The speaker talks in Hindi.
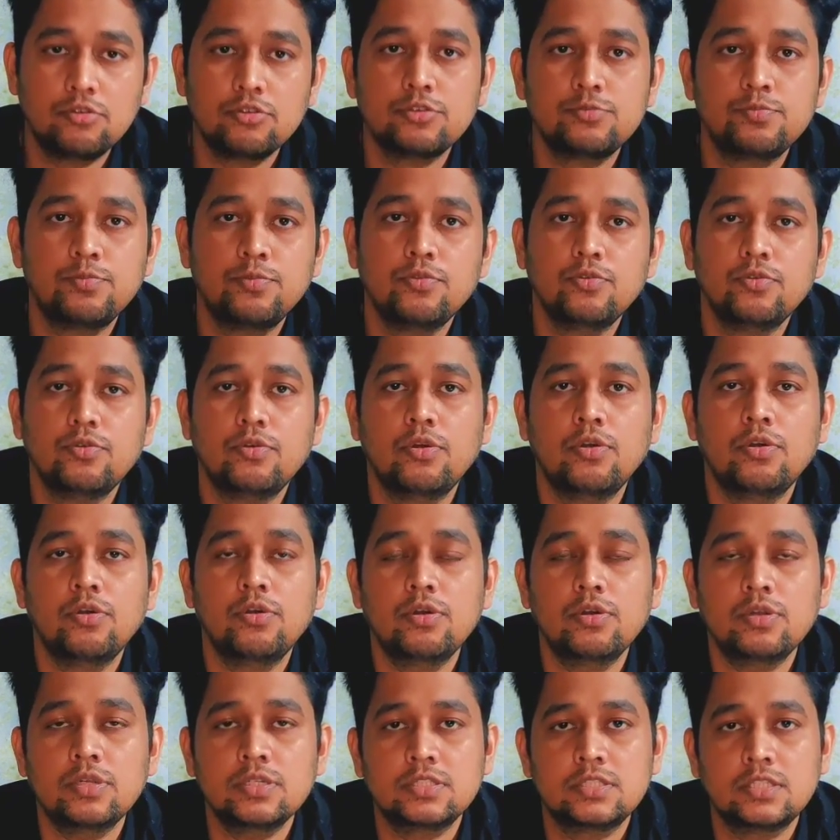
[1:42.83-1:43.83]
खुशबू
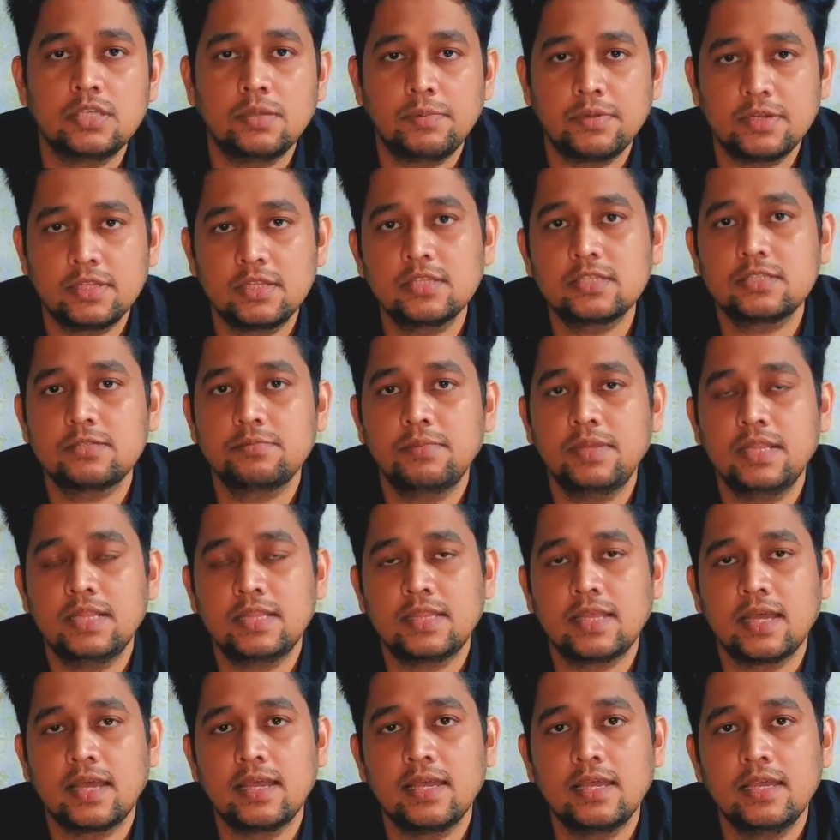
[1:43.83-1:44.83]
और जबरदस्त
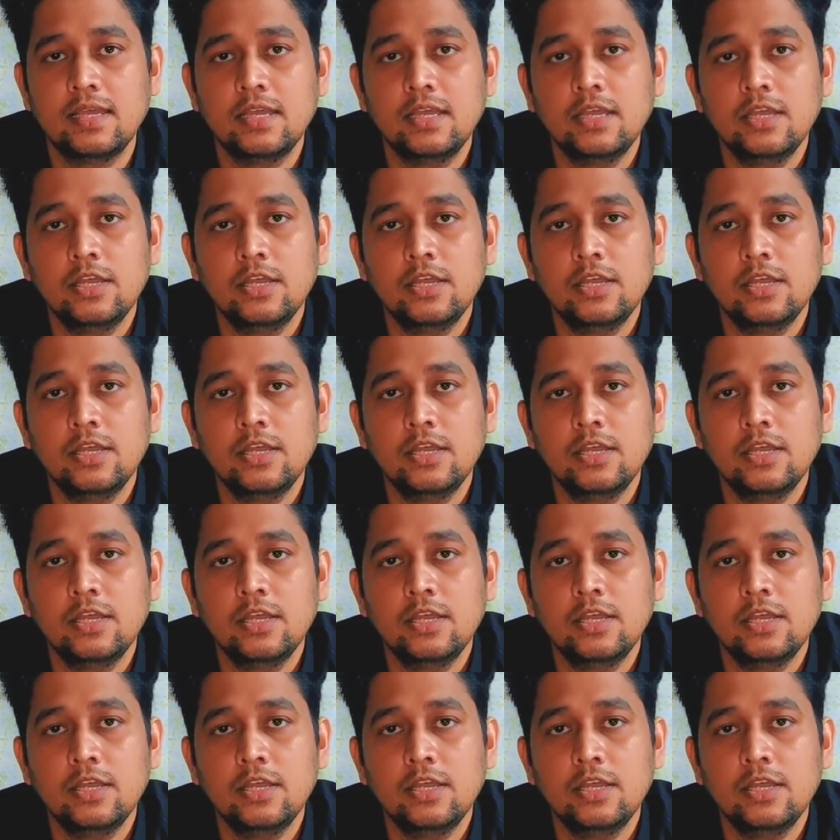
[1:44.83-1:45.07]
मिलता है